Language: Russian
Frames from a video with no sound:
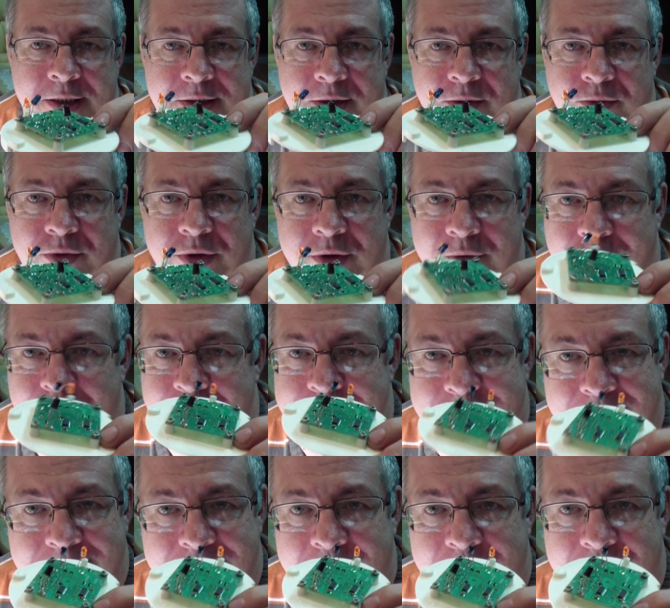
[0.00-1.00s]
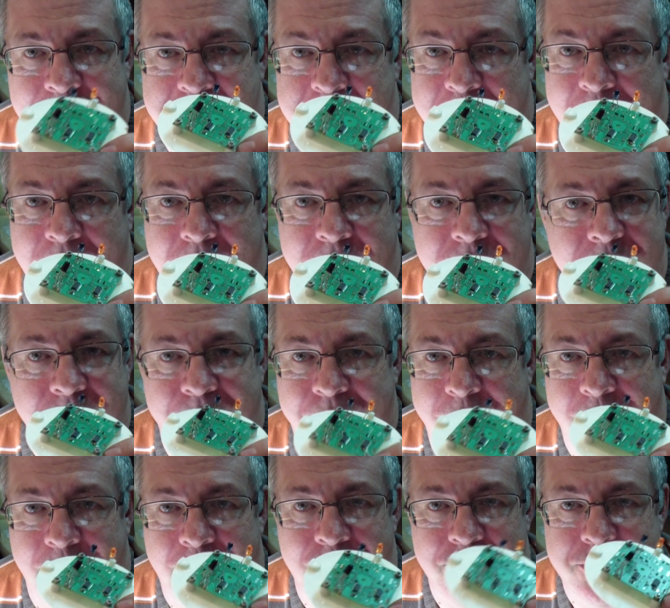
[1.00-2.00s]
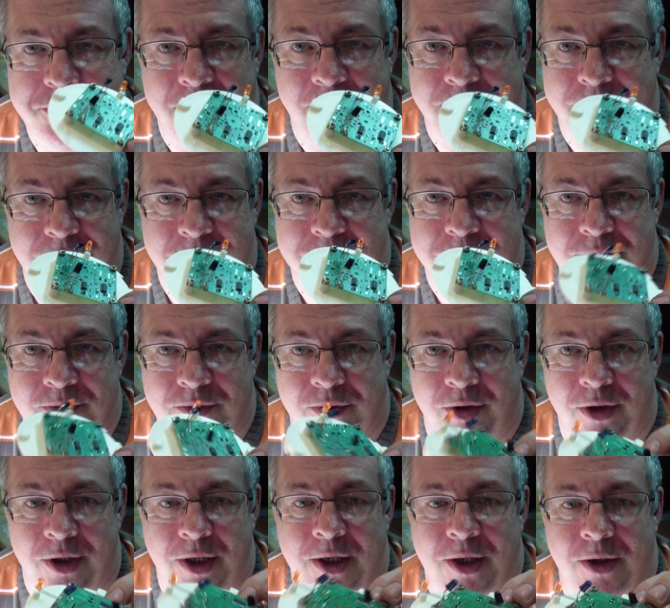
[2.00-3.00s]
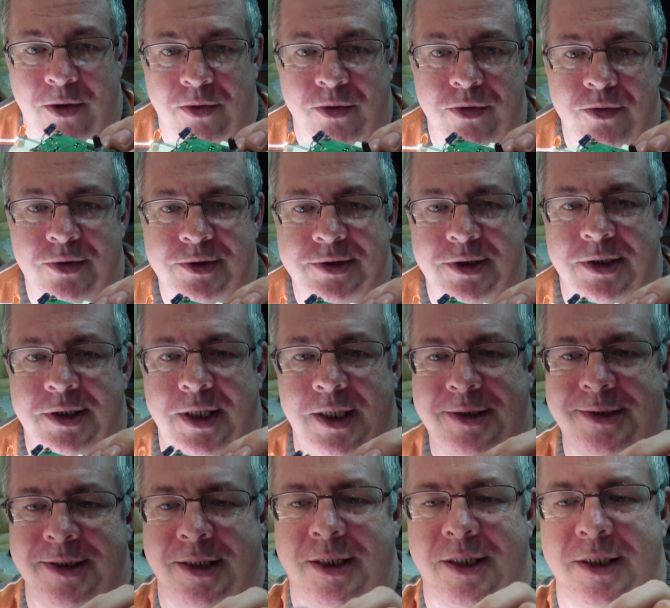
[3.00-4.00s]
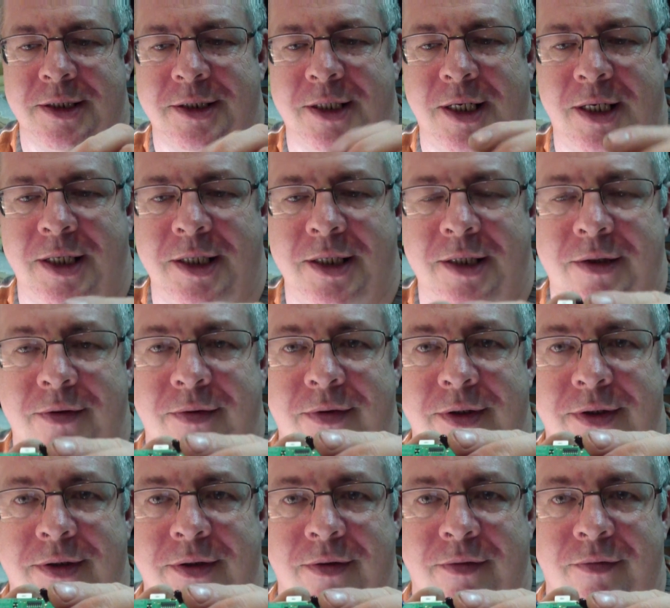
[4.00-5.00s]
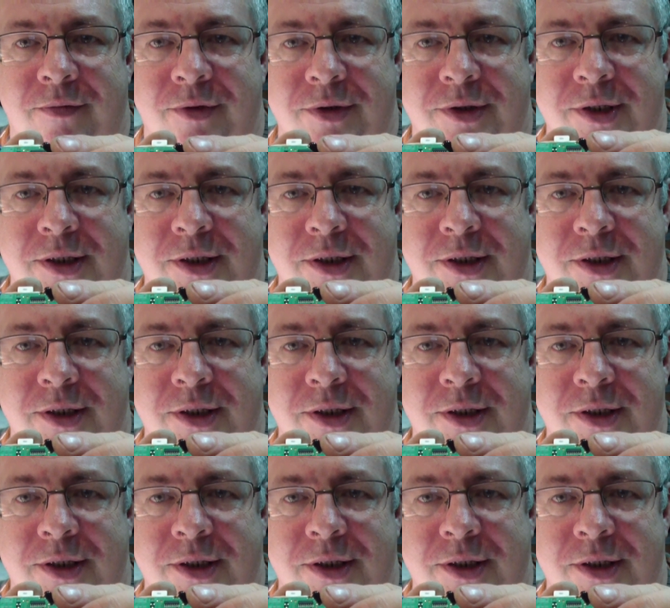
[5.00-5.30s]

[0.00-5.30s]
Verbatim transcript: у него задача не переключать ничего. У него задача контролировать вот